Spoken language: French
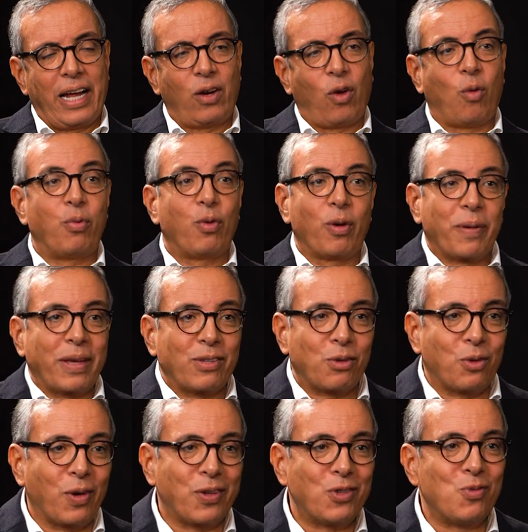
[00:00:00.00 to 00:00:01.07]
Alors on pourrait presque
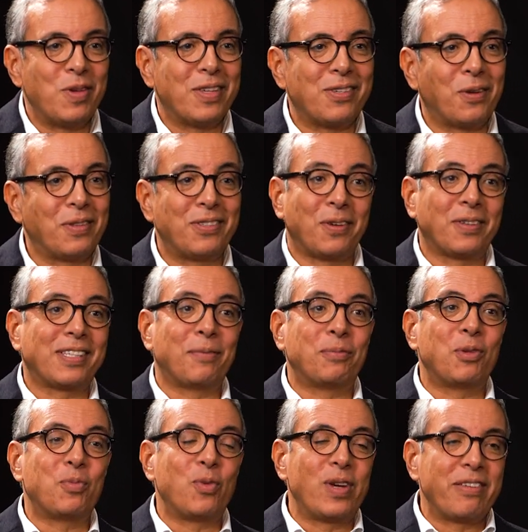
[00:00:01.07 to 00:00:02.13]
résumer ça en disant que c'est un
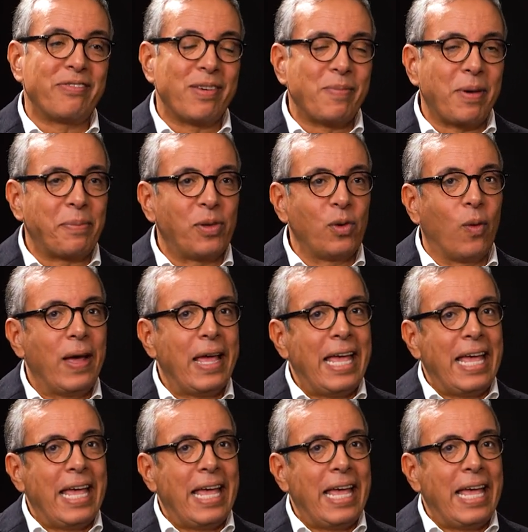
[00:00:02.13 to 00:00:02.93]
petit peu l'effet papillon.